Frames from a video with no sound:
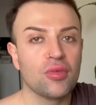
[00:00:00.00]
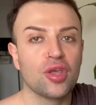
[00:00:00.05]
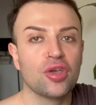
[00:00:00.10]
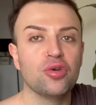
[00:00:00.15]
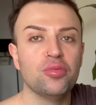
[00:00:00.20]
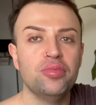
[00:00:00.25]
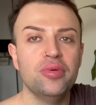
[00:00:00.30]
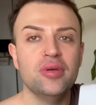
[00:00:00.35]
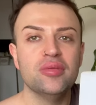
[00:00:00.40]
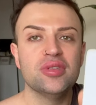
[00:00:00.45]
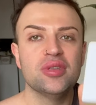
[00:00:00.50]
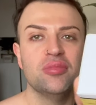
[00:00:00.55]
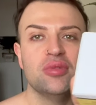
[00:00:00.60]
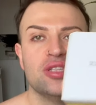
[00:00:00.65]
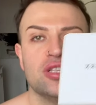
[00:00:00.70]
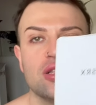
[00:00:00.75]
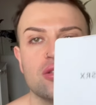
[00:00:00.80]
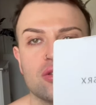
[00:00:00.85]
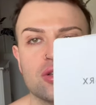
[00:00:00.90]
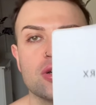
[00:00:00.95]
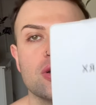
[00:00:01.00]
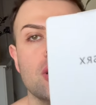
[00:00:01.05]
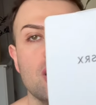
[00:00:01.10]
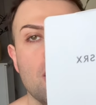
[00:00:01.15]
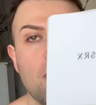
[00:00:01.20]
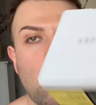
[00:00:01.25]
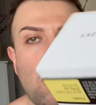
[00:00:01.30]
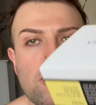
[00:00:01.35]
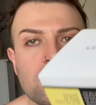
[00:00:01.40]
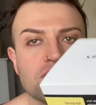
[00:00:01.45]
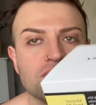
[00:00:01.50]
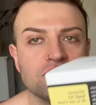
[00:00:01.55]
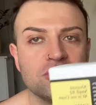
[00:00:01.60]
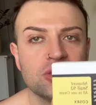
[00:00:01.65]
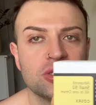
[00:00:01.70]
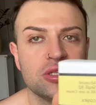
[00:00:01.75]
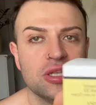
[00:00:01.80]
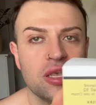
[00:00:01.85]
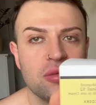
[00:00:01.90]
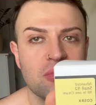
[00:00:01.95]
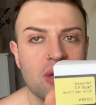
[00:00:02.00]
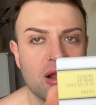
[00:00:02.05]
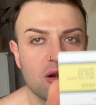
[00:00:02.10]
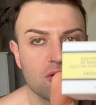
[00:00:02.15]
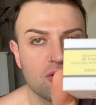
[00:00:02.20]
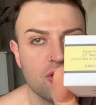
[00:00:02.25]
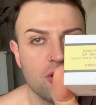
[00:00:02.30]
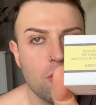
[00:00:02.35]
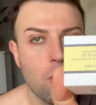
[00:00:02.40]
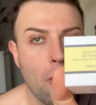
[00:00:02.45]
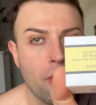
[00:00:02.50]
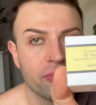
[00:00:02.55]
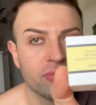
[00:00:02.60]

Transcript: Kupiłem sobie ten krem z tej marki,